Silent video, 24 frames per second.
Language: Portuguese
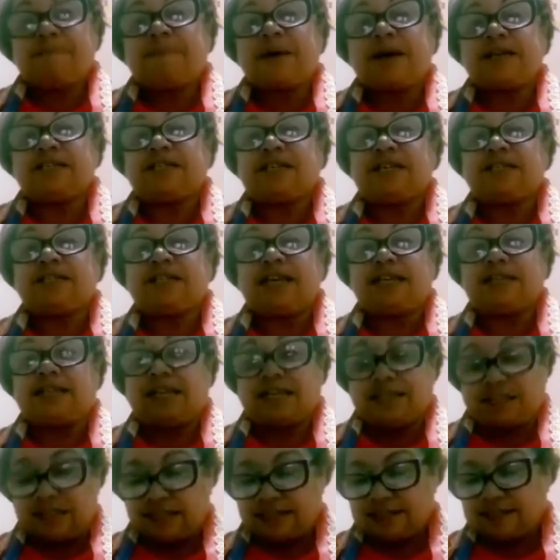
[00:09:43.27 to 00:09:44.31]
página
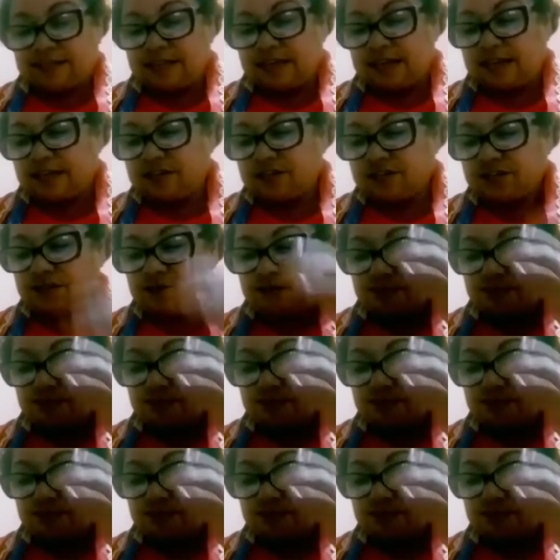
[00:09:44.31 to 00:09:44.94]
76,